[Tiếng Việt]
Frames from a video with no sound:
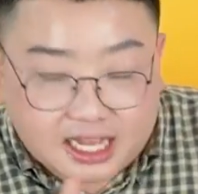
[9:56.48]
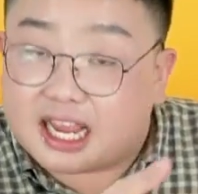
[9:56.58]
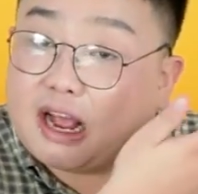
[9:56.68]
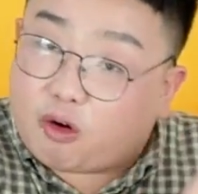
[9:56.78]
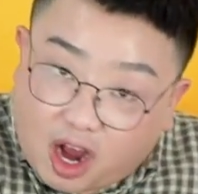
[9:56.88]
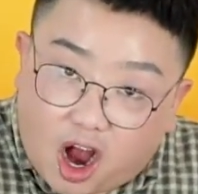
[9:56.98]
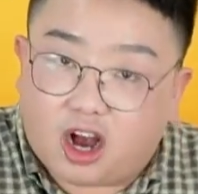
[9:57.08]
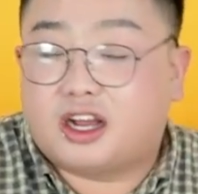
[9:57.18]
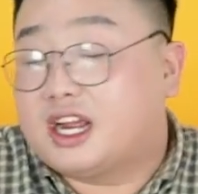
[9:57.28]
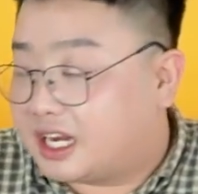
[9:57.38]
là cái gạo
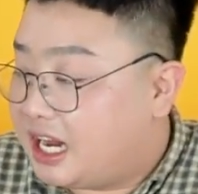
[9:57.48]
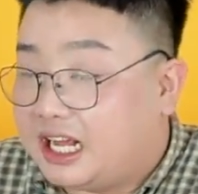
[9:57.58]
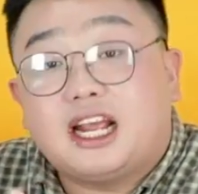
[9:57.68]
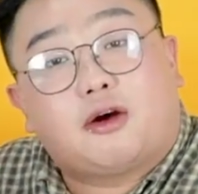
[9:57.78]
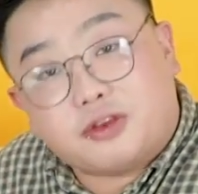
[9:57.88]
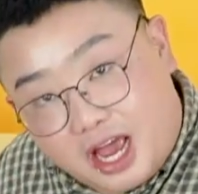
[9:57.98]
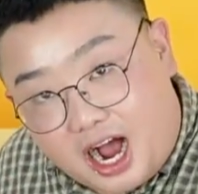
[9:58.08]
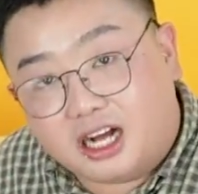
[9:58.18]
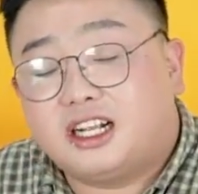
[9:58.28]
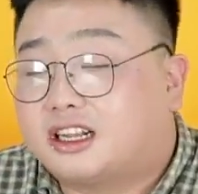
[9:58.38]
ngon, đây là cái gạo
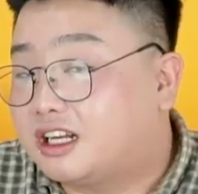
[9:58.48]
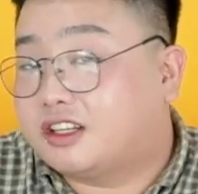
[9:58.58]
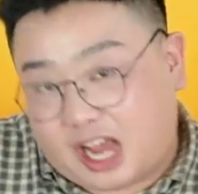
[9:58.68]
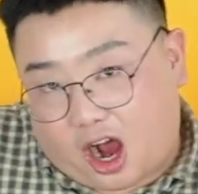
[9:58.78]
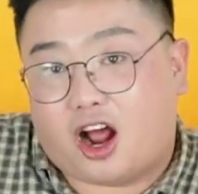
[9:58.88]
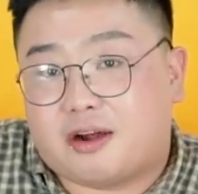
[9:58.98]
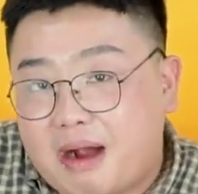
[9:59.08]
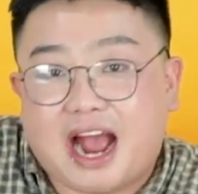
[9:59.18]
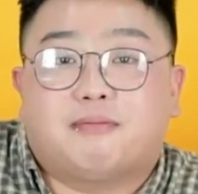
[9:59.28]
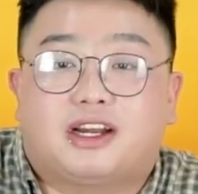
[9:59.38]
dở, thì từ nhỏ là
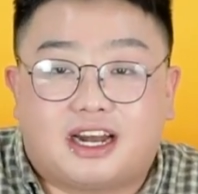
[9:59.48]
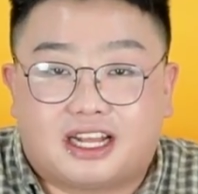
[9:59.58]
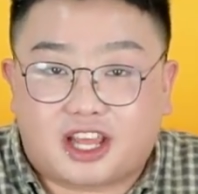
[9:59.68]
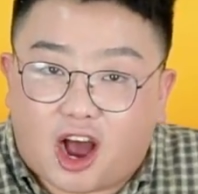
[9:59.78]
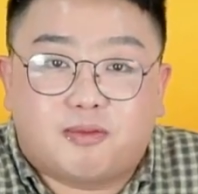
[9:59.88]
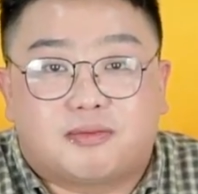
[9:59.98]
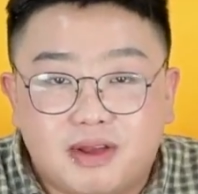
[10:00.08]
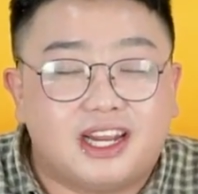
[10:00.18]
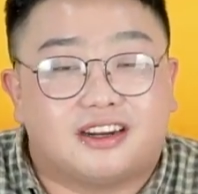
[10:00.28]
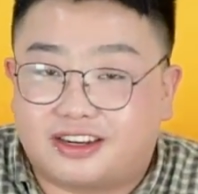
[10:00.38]
ba mình đã cho
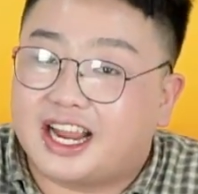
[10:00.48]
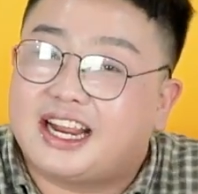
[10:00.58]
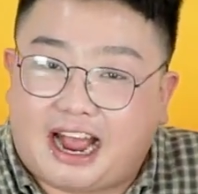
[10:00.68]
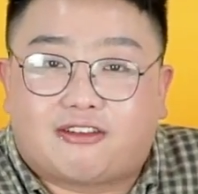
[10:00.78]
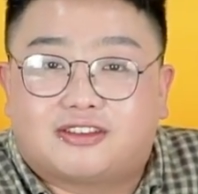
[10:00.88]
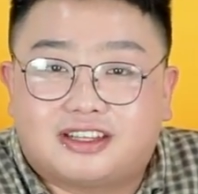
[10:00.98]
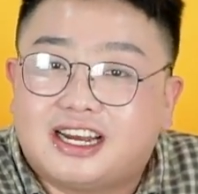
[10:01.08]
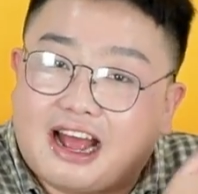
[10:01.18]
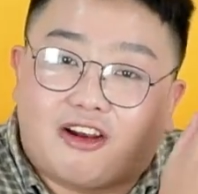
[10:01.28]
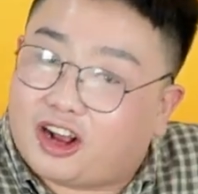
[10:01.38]
mình biết được cái gạo
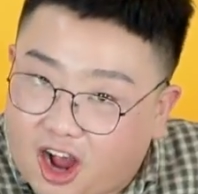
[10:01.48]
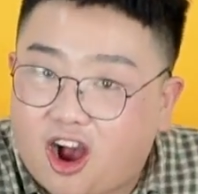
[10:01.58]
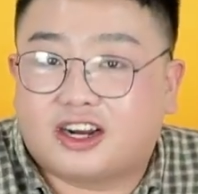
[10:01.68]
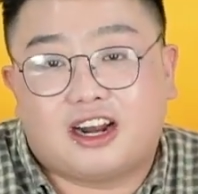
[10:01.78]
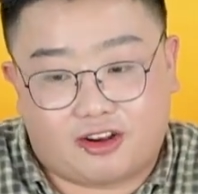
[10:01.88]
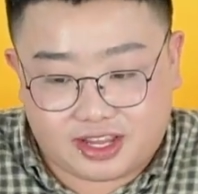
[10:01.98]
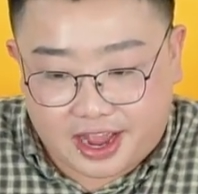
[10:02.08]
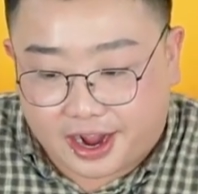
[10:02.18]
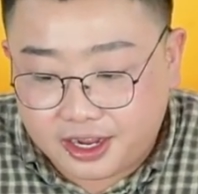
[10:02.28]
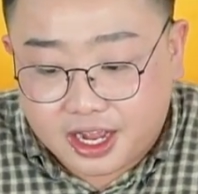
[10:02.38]
thế nào là ngon, thế nào là
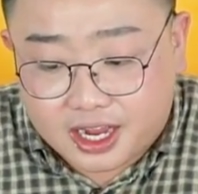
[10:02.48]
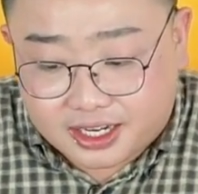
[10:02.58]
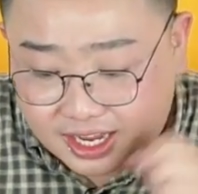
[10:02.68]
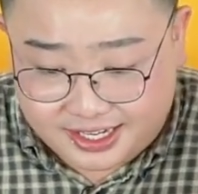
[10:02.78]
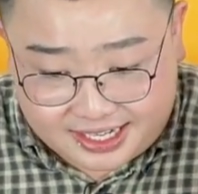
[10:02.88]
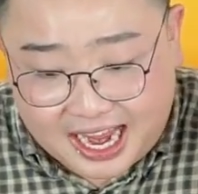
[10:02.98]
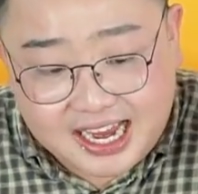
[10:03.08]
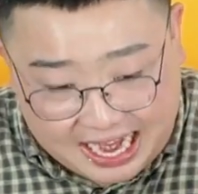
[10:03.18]
dở. Thì cái